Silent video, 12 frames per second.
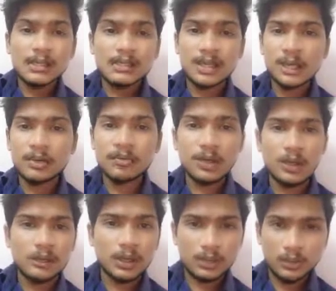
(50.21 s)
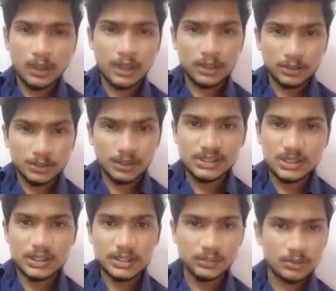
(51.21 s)
செகண்ட் வேர்ல்டு வார் அப்போ நடந்த ஒரு
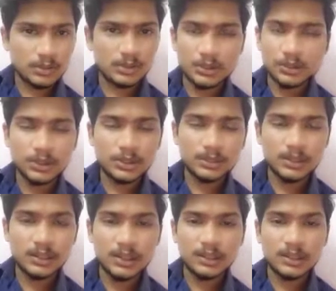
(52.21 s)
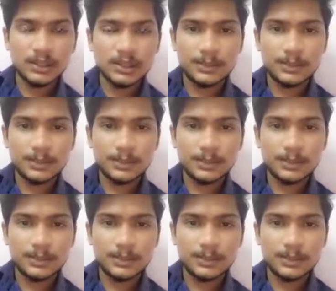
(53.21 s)
சின்ன ஒரு சம்பவத்தை பற்றி தான் இந்த